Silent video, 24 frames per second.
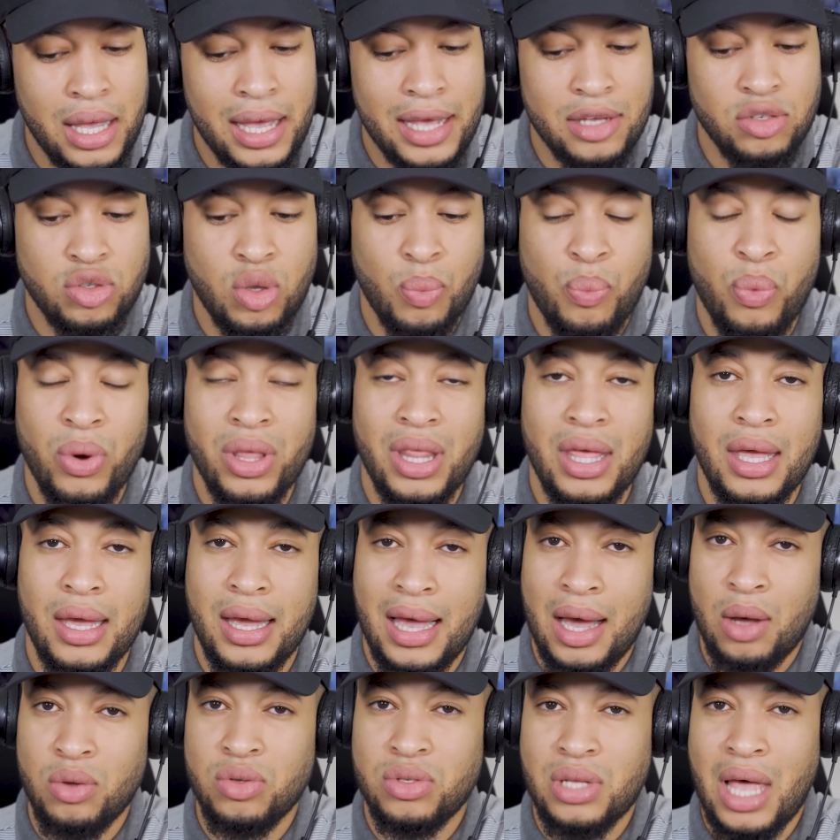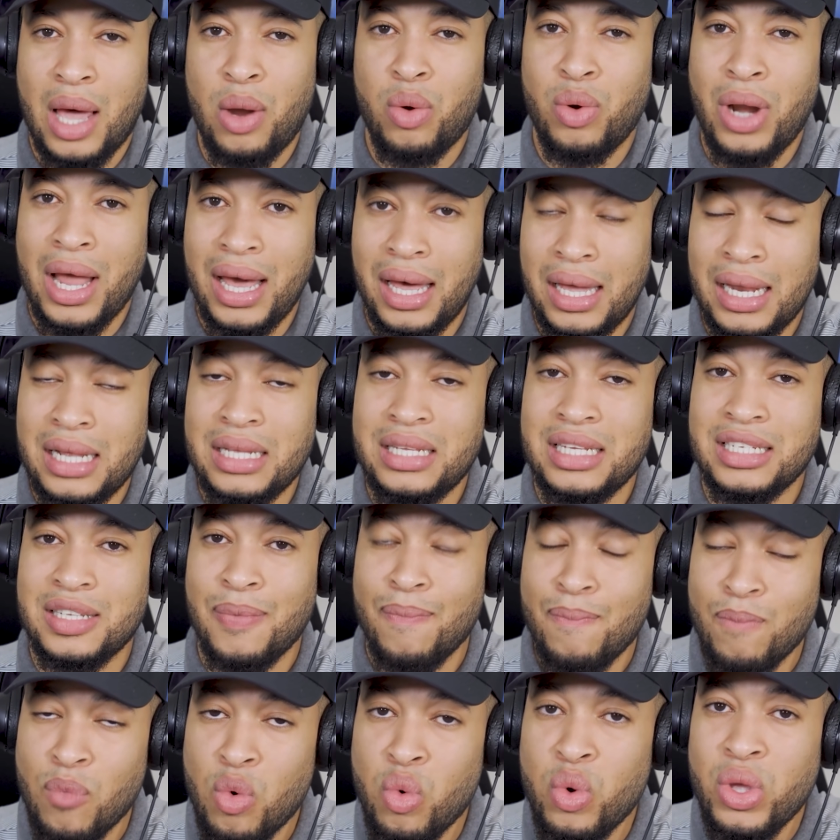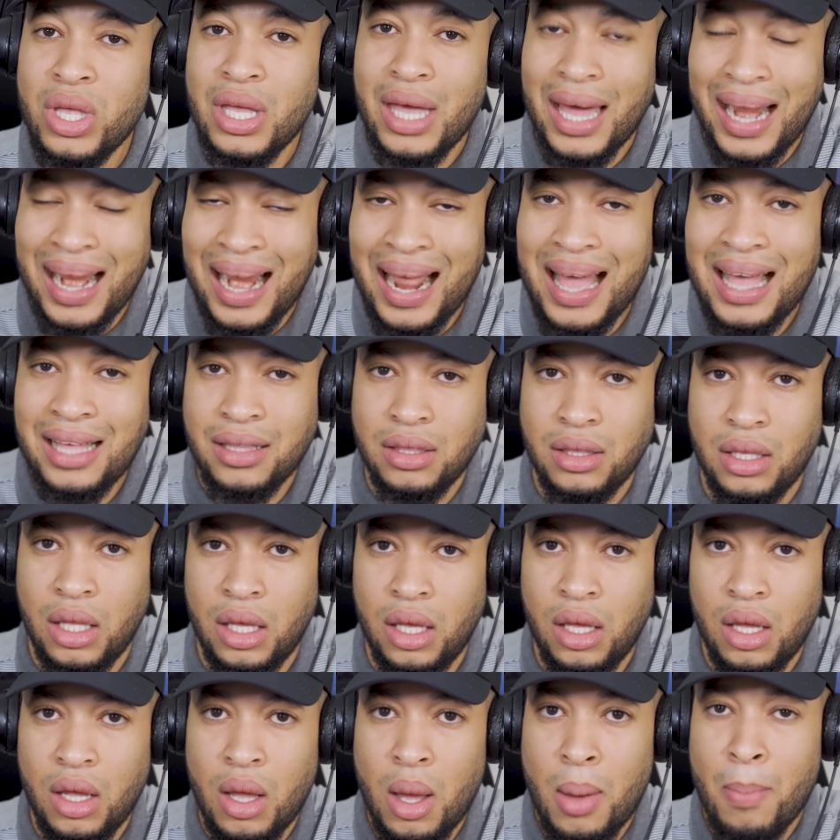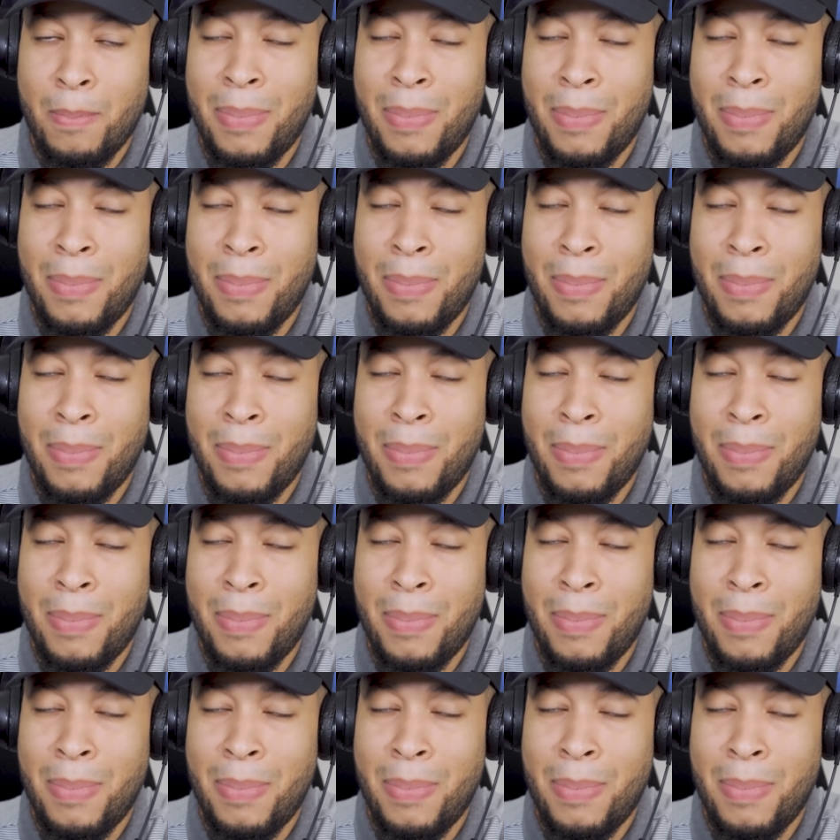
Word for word: esto puede causar una crisis muy grande